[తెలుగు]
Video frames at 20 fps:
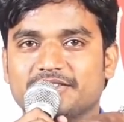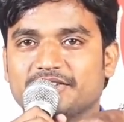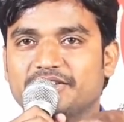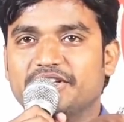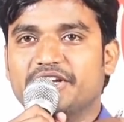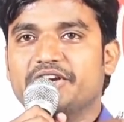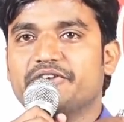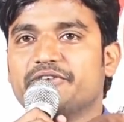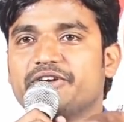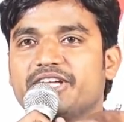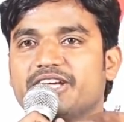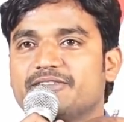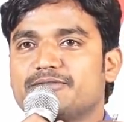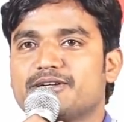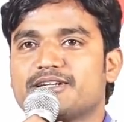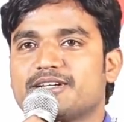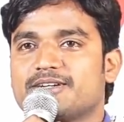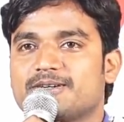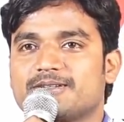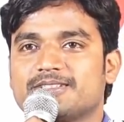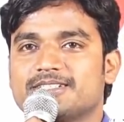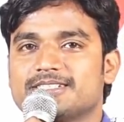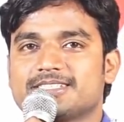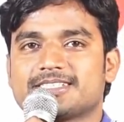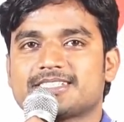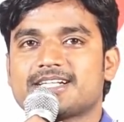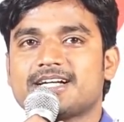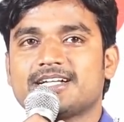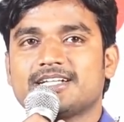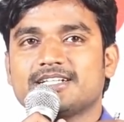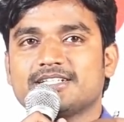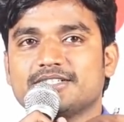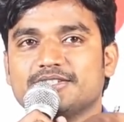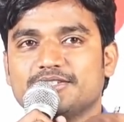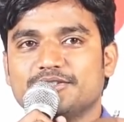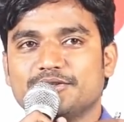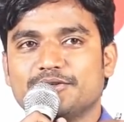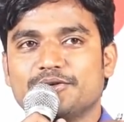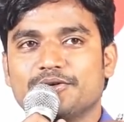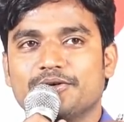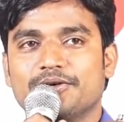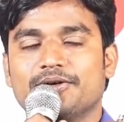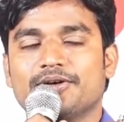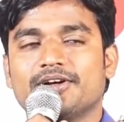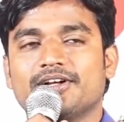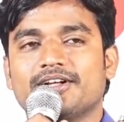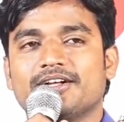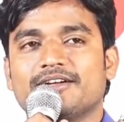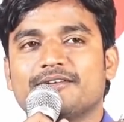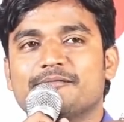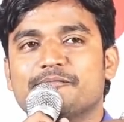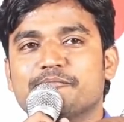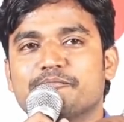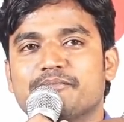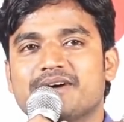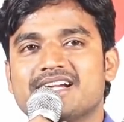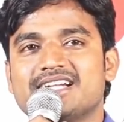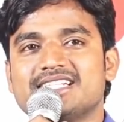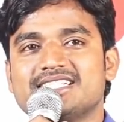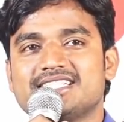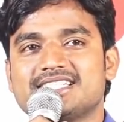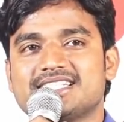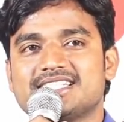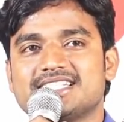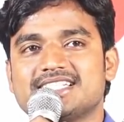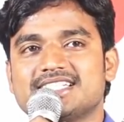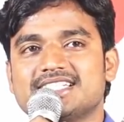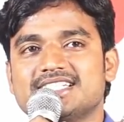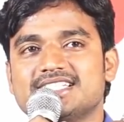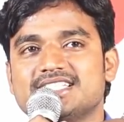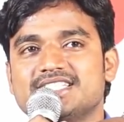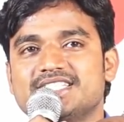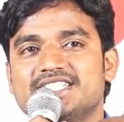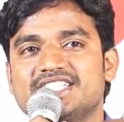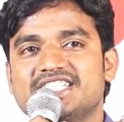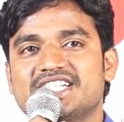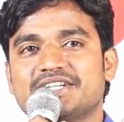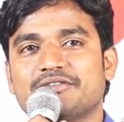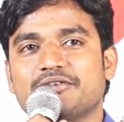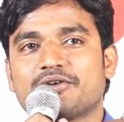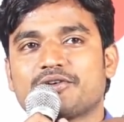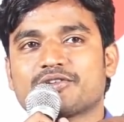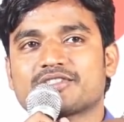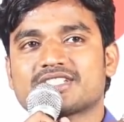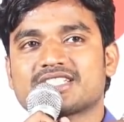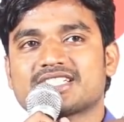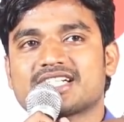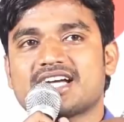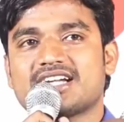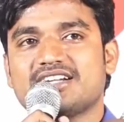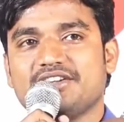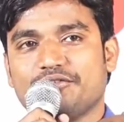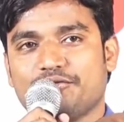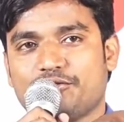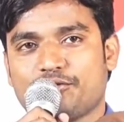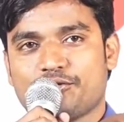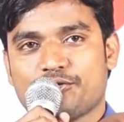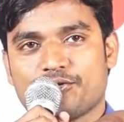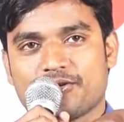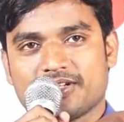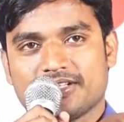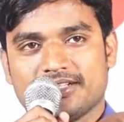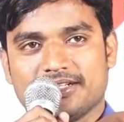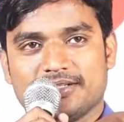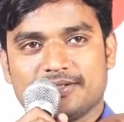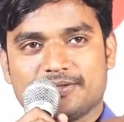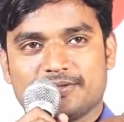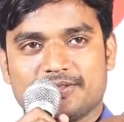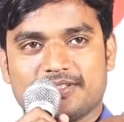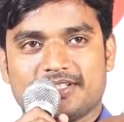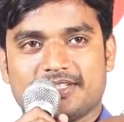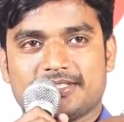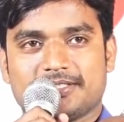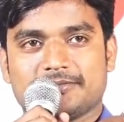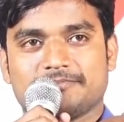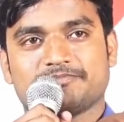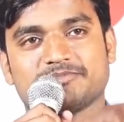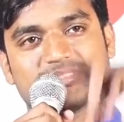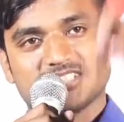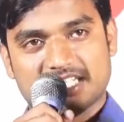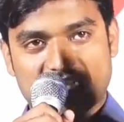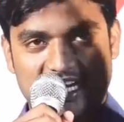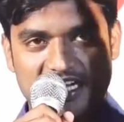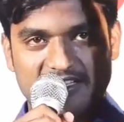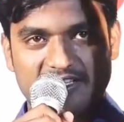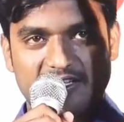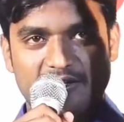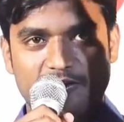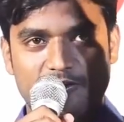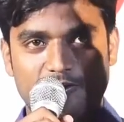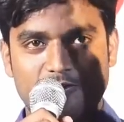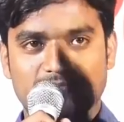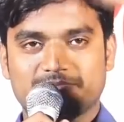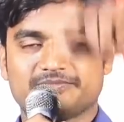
దేవుడు ఏమన్నాడు తెలుసా ఇదిగో మనిషికి జీవవృక్షాన్ని ఇవ్వకూడదు అనుకున్నాడు ఆదిలో